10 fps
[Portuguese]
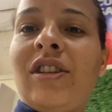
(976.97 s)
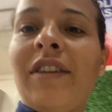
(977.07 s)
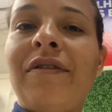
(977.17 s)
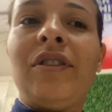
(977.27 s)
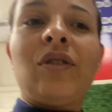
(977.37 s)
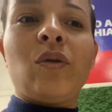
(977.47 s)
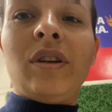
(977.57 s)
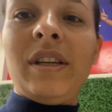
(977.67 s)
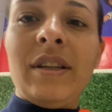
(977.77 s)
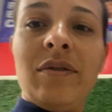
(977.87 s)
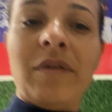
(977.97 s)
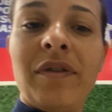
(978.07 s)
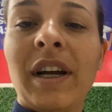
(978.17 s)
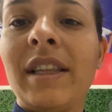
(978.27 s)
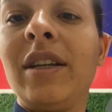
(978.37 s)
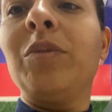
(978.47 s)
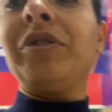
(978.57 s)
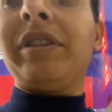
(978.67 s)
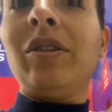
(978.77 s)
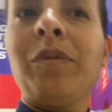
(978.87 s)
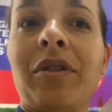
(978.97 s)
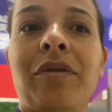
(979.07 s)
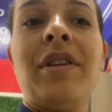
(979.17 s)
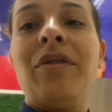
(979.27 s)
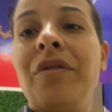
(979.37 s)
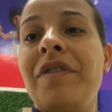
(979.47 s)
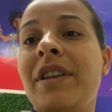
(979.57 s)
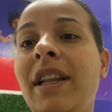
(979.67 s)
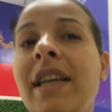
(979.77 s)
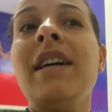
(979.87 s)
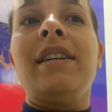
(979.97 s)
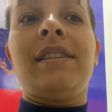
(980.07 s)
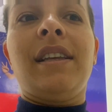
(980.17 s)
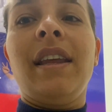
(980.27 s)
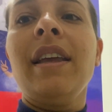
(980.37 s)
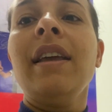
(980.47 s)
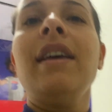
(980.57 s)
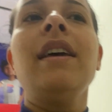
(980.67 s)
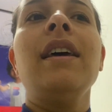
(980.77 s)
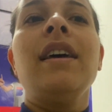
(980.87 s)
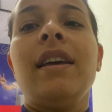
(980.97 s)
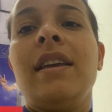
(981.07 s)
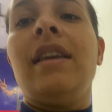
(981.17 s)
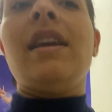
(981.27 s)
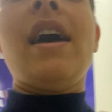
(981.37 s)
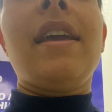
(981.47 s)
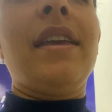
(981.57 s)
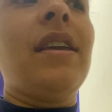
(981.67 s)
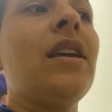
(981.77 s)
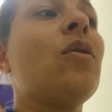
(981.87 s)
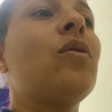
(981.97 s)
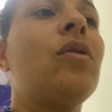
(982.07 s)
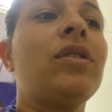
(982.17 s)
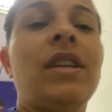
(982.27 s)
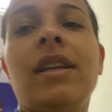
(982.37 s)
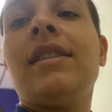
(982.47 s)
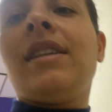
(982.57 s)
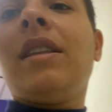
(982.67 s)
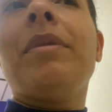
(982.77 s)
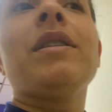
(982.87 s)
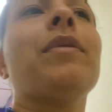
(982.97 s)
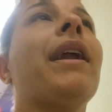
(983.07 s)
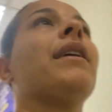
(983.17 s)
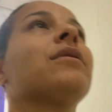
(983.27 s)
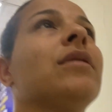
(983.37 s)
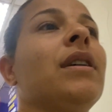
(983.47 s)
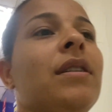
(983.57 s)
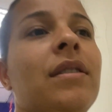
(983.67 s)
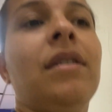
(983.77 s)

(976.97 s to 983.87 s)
Já foi escolhido, não vou ficar andando muito não, porque o, o Vitor ele cansa, né? E aí eu gostei que essa aqui tá mais barato, né?